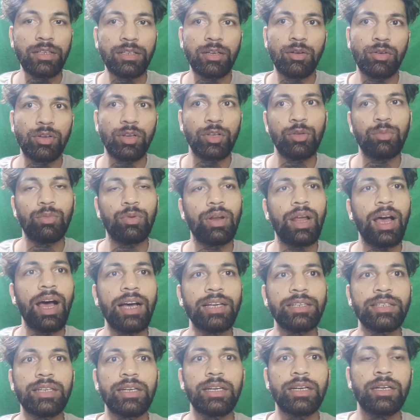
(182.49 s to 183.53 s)
आ जाओ के तो
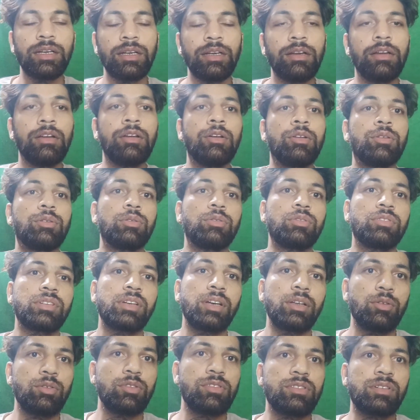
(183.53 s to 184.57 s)
बोला आ जा तो
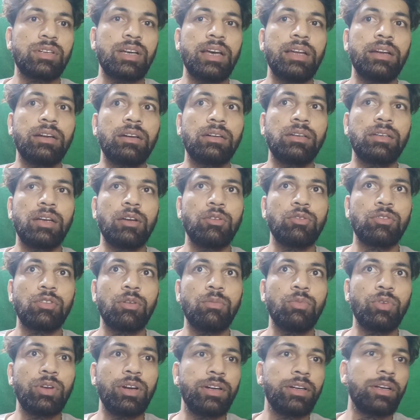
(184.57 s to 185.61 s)
उसके दोस्त का हेयर कट किया
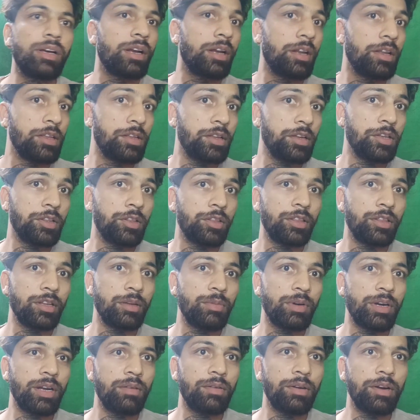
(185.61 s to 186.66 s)
उसको मुलेट कराने थे
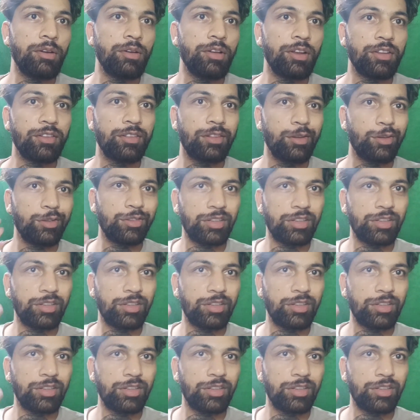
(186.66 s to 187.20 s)
इतने बड़े बड़े हेयर